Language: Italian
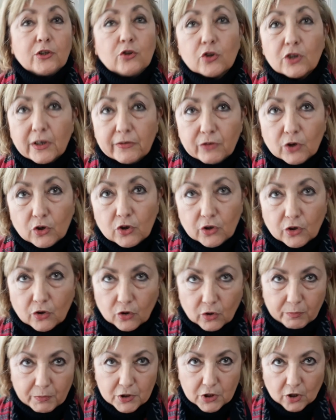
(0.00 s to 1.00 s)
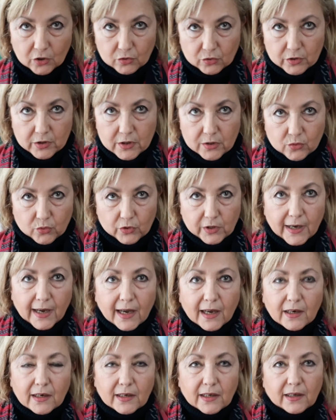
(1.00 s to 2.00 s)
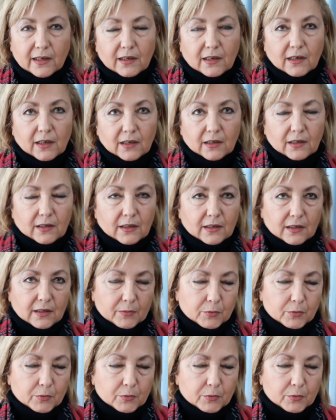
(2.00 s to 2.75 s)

detto che voglio, ho bisogno di studiare le,